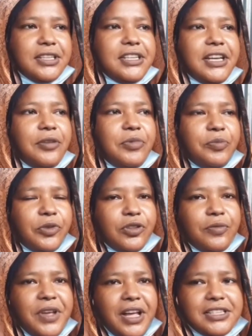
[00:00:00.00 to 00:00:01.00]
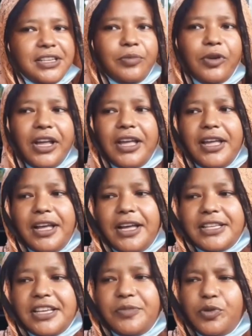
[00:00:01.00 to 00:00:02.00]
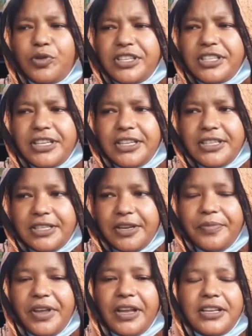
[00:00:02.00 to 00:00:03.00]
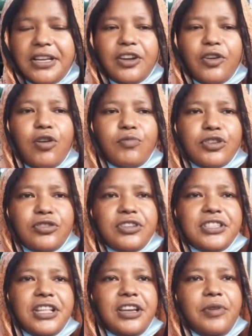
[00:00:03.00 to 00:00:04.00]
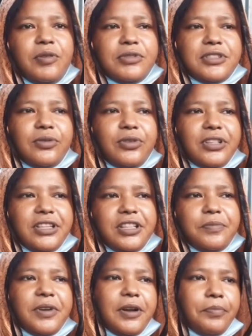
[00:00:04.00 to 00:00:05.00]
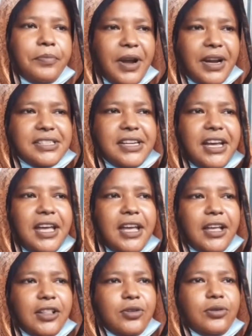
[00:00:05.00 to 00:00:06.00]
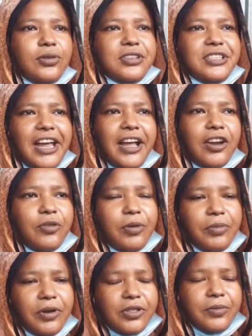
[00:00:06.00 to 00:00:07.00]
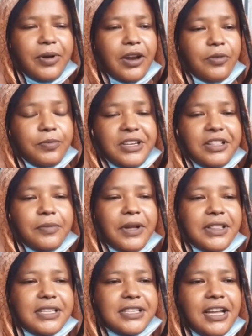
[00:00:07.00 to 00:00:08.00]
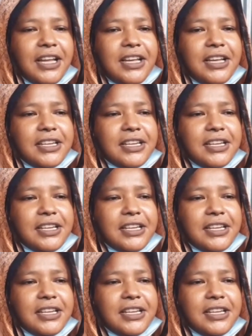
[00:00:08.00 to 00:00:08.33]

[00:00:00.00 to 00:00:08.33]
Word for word: যে এমির মতো মেয়ে আছে বলেই আজকে পঁচিশ তিরিশটা মেয়ের যে একটা কর্মসংস্থানের ব্যবস্থা করে দিতে পারছে তো জায়গার অভাবে হয়তো আর নিতে পারতেছে না